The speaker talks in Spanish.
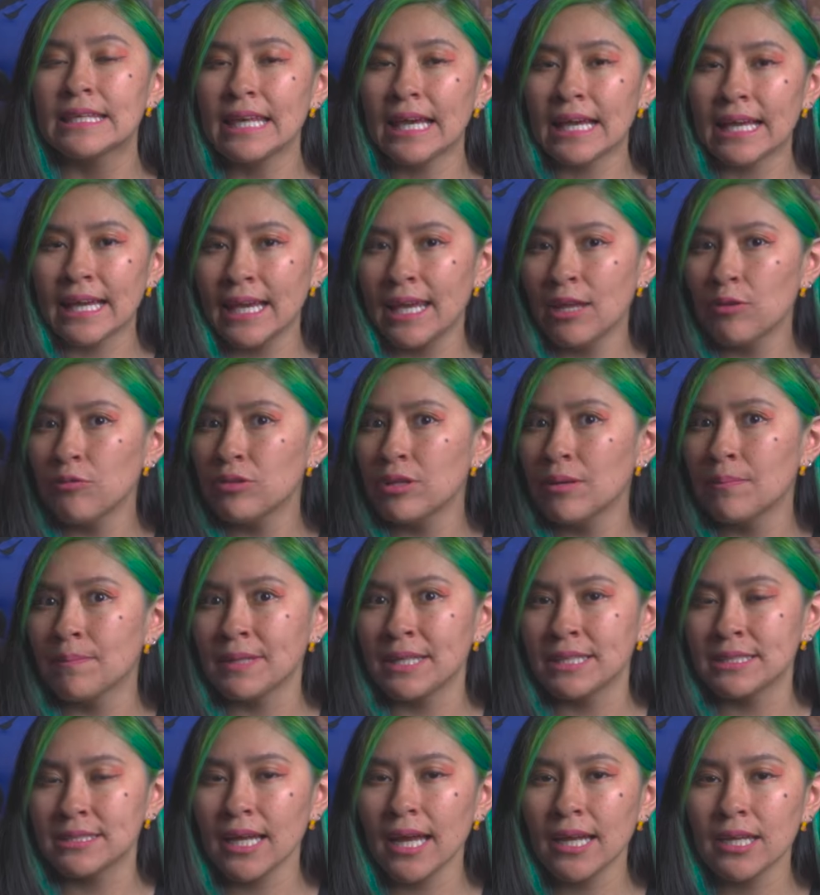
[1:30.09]
ya que era un
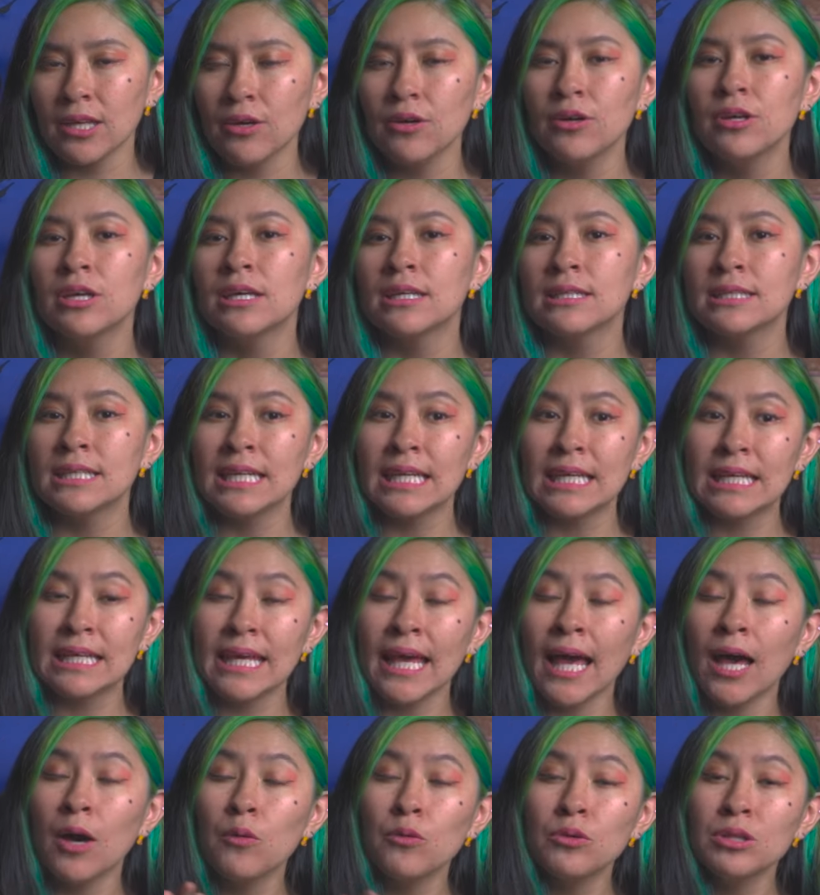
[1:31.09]
empresario,
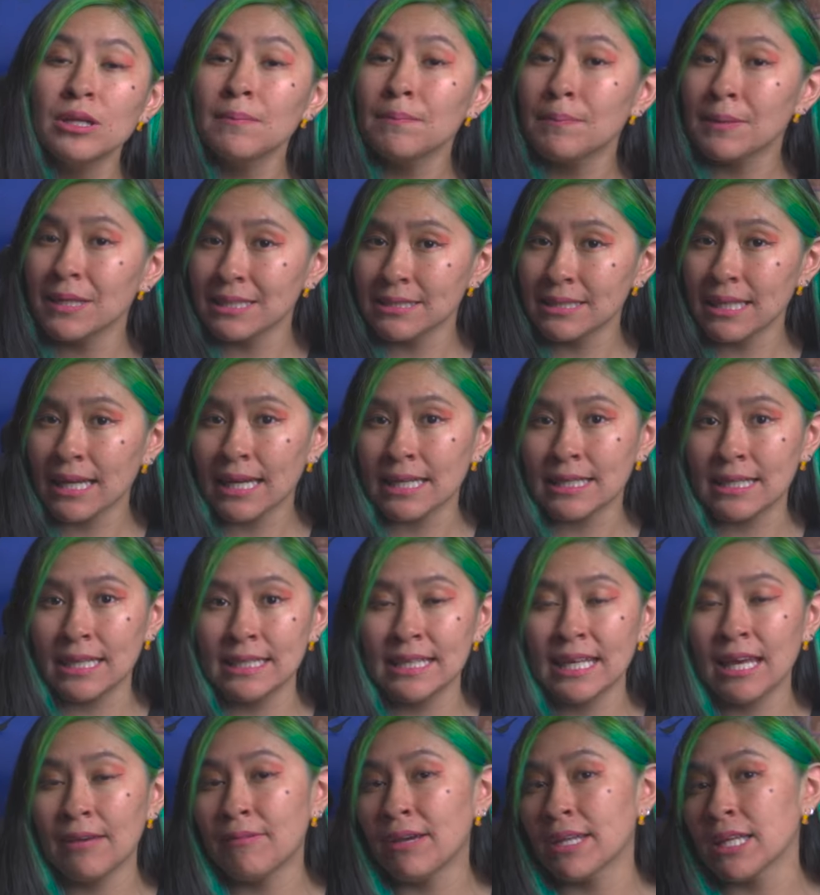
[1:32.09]
dirigía una empresa que
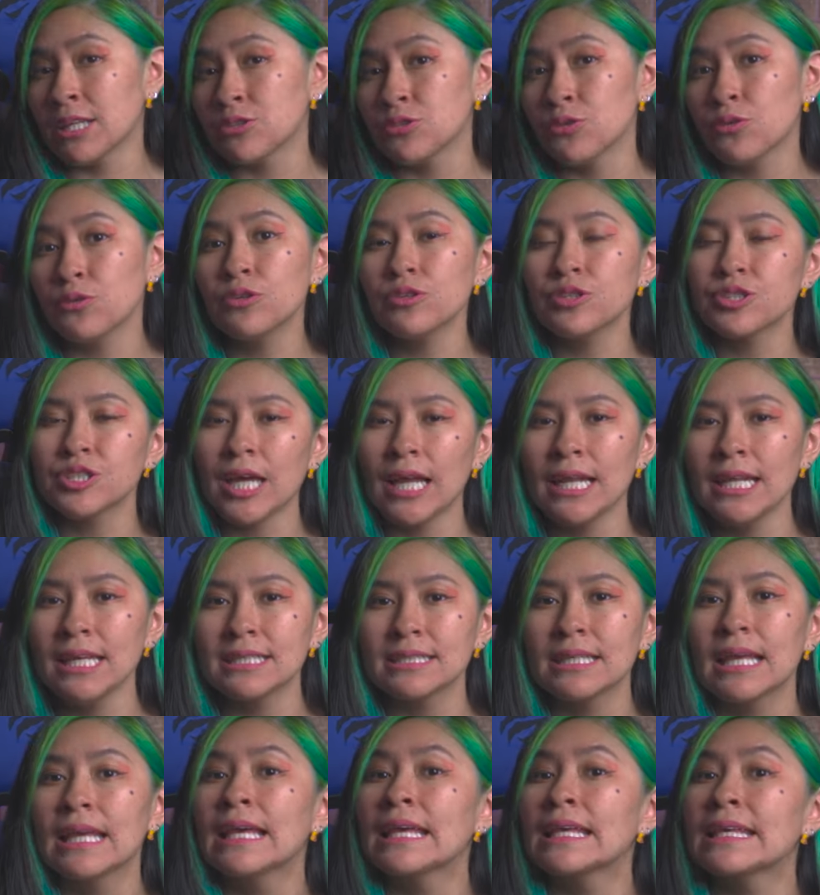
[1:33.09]
tenía varias
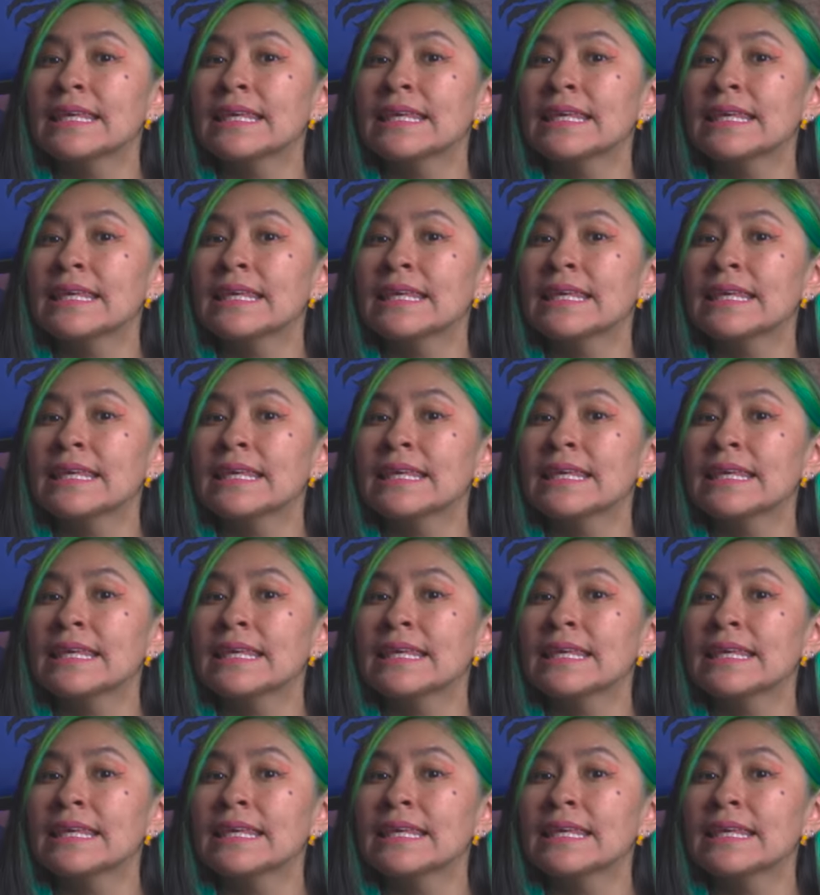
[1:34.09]
sucursales